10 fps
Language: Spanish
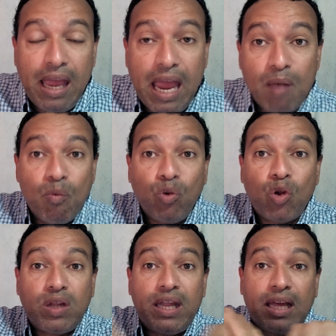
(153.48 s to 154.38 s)
el
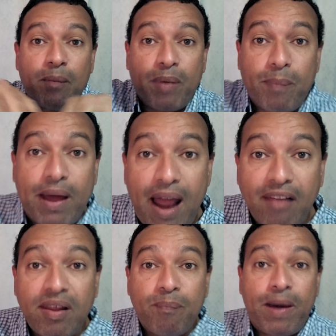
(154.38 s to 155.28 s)
mundo tiene que
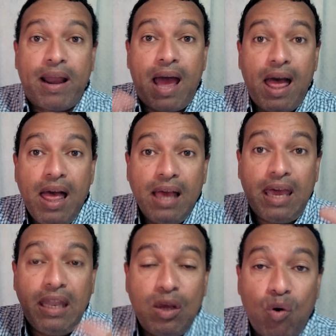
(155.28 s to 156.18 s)
prepararse para
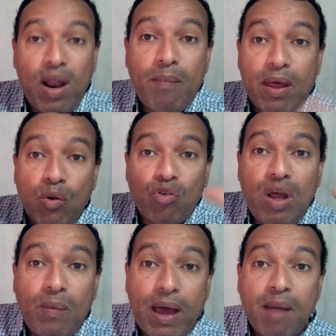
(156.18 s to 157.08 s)
que Nicolás Maduro
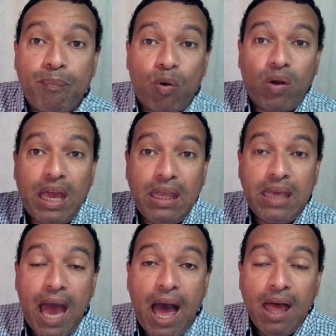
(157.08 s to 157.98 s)
se vaya porque
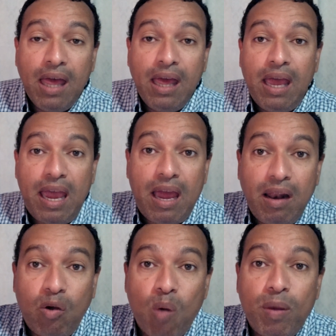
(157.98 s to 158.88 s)
ya
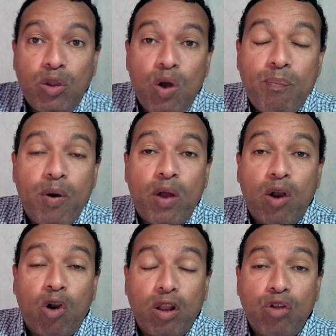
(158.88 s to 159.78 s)
él cometió el peor
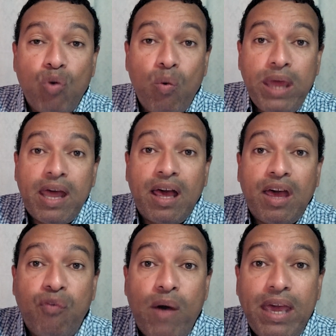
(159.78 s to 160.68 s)
error de su vida
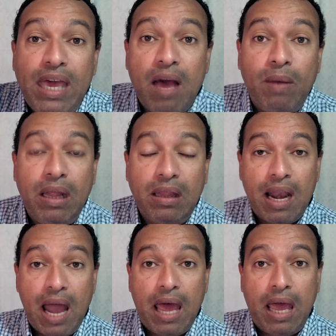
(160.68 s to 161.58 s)
que fue
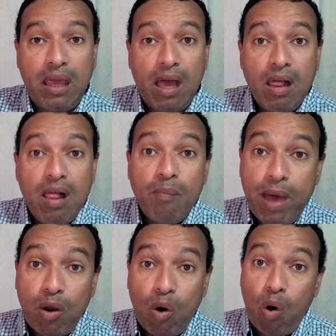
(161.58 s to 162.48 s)
inhabilitarla a ella.
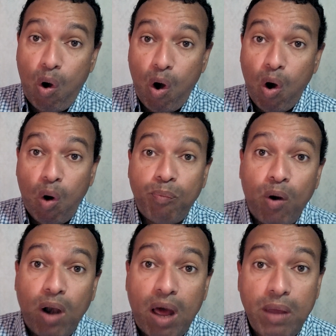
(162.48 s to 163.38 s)
Pero ojo,
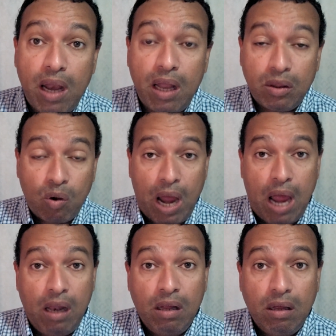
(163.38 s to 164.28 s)
por la vía electoral.